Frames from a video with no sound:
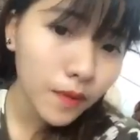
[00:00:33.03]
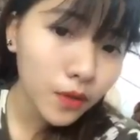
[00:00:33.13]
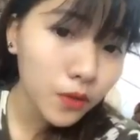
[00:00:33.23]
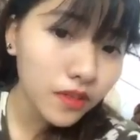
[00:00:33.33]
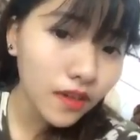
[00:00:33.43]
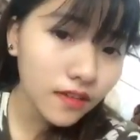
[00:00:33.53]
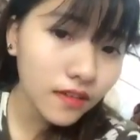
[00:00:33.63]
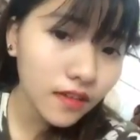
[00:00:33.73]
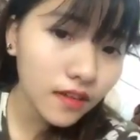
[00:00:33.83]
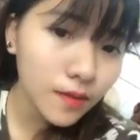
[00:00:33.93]
mấy bạn có
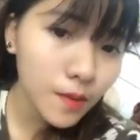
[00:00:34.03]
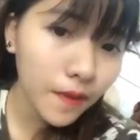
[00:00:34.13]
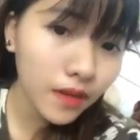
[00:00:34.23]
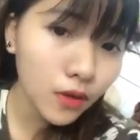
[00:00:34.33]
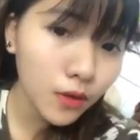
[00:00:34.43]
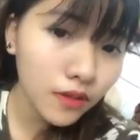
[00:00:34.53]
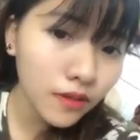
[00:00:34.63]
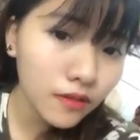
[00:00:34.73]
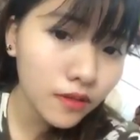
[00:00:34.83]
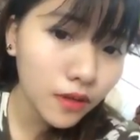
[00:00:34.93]
chắc là mấy bạn nói
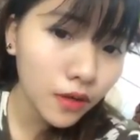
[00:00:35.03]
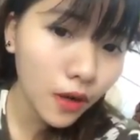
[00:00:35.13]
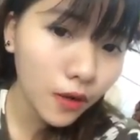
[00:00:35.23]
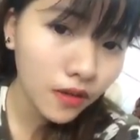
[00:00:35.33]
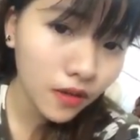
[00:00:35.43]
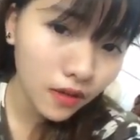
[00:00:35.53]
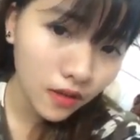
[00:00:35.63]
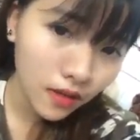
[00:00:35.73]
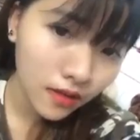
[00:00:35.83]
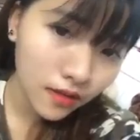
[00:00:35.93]
với cái người đó rồi á
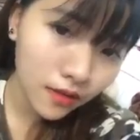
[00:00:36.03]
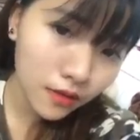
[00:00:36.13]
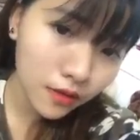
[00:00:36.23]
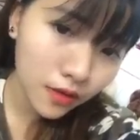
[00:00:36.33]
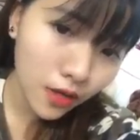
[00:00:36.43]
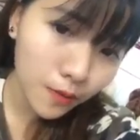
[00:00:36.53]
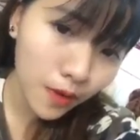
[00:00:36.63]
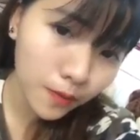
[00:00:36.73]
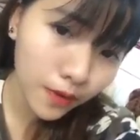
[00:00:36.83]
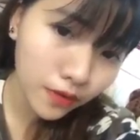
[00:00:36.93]
thì cái người đó
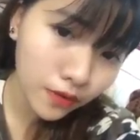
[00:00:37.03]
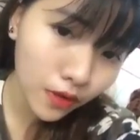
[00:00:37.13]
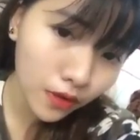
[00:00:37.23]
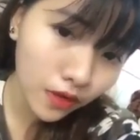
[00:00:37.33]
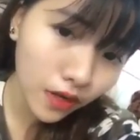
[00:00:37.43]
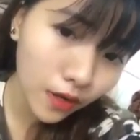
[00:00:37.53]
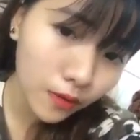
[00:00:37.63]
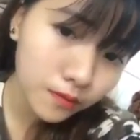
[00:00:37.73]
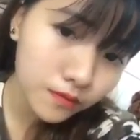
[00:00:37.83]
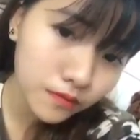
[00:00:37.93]
không học lại cho nhỏ đó nghe
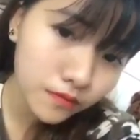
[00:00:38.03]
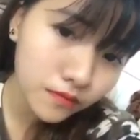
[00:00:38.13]
không